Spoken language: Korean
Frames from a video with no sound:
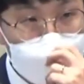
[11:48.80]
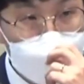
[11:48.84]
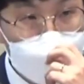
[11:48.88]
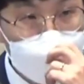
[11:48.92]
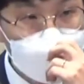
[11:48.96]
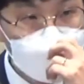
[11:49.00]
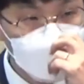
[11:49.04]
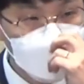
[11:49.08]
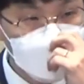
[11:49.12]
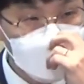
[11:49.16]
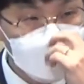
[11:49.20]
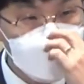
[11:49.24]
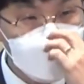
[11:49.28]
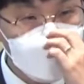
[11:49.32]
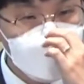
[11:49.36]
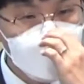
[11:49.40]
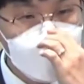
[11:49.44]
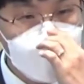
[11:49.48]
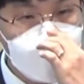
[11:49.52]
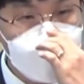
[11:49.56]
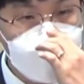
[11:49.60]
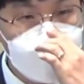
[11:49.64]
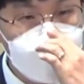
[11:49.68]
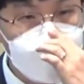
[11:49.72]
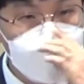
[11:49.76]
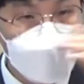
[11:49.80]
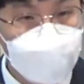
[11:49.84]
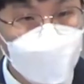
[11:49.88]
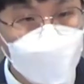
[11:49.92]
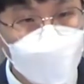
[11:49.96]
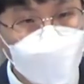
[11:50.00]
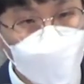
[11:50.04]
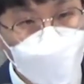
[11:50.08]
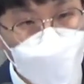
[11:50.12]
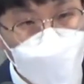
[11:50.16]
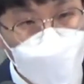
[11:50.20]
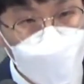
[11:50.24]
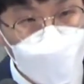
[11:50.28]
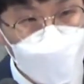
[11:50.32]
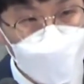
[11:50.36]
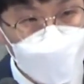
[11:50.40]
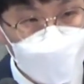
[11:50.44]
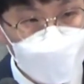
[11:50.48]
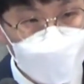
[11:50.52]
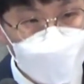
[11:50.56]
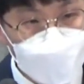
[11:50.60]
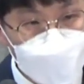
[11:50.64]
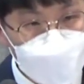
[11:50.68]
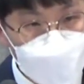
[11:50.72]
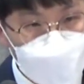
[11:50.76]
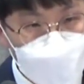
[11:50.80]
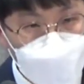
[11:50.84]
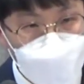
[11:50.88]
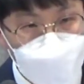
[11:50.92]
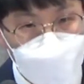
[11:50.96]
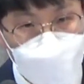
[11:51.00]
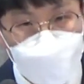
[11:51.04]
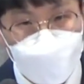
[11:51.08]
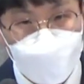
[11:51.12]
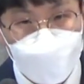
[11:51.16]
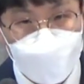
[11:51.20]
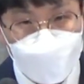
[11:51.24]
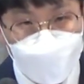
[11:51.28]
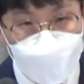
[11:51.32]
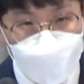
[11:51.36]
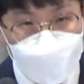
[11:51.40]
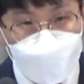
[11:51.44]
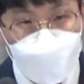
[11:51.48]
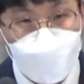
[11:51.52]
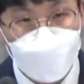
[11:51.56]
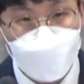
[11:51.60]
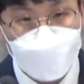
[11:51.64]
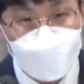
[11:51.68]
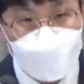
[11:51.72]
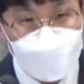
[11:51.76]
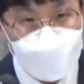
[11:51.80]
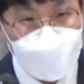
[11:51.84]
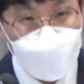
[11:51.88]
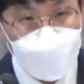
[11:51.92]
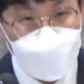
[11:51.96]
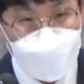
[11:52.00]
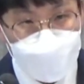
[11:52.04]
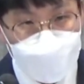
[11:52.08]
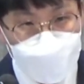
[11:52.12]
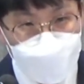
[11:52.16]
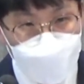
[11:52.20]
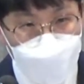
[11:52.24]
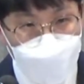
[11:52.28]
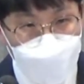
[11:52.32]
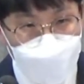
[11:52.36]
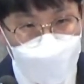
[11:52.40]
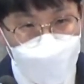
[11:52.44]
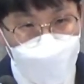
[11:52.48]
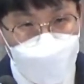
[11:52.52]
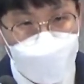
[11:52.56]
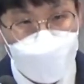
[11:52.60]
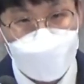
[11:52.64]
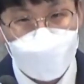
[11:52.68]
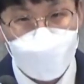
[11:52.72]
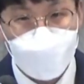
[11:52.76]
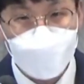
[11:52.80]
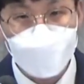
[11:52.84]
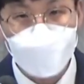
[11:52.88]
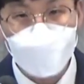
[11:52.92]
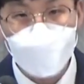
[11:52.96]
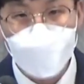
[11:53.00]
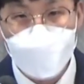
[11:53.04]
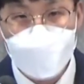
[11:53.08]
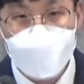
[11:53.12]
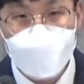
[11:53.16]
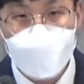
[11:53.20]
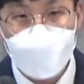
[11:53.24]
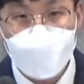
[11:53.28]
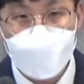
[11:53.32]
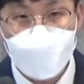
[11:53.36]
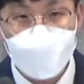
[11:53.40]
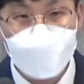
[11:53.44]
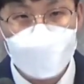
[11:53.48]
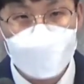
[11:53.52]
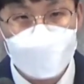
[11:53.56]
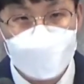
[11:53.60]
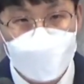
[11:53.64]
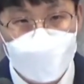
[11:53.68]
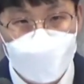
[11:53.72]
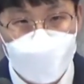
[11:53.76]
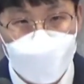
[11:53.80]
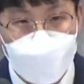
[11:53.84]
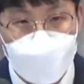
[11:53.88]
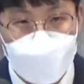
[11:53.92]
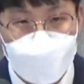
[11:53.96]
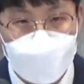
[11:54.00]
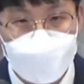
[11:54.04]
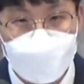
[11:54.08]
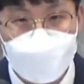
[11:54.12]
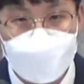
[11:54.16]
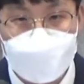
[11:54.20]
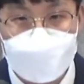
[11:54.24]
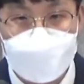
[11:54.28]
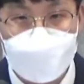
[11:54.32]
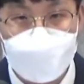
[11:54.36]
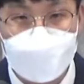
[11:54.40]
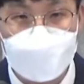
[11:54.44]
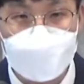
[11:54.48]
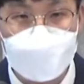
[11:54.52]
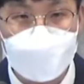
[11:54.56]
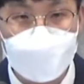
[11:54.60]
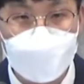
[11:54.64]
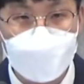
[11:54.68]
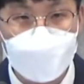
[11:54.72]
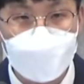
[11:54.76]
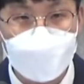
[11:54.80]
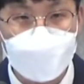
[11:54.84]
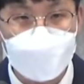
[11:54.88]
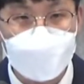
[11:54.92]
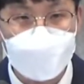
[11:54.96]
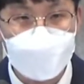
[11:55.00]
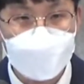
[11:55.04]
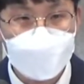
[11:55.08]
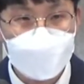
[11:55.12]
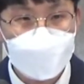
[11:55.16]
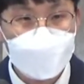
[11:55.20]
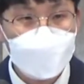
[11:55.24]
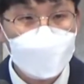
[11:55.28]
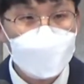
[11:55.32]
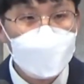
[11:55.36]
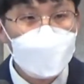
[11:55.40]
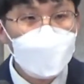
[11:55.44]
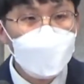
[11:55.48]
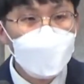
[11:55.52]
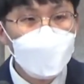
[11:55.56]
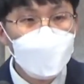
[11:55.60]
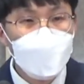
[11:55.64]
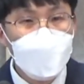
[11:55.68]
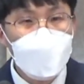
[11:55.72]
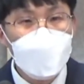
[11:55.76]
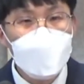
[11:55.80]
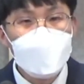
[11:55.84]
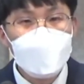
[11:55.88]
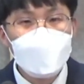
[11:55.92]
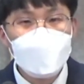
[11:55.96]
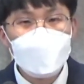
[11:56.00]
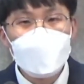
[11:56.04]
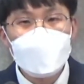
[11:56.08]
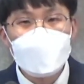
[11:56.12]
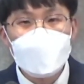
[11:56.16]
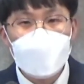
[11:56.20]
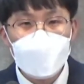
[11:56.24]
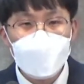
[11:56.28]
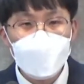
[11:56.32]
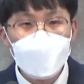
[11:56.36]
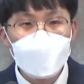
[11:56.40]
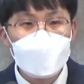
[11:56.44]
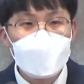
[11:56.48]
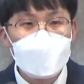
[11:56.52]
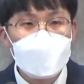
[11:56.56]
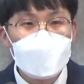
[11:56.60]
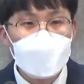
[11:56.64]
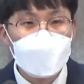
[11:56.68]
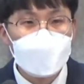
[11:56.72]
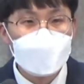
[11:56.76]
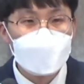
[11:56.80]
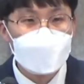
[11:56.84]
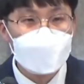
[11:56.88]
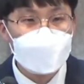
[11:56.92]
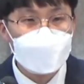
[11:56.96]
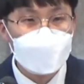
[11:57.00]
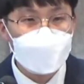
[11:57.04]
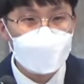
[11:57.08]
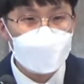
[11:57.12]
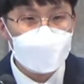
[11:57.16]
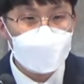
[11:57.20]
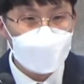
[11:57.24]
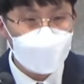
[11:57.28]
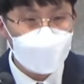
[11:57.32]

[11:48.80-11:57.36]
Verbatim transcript: 우리 우리는 왜 물을 채워도 채워지지 않, 아라고 원망하고 불평하는 것이 아니라 왜 물이 채워지지 않는지 그